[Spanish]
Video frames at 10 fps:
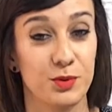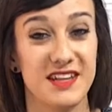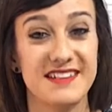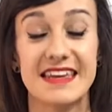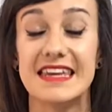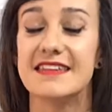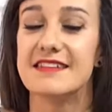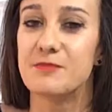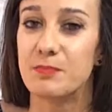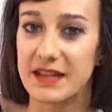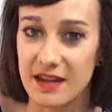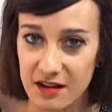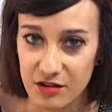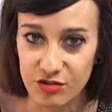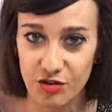podéis
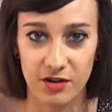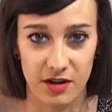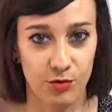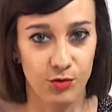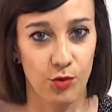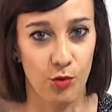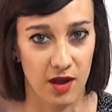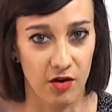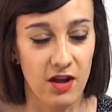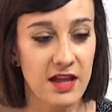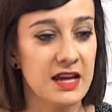inspiraros con algún juego.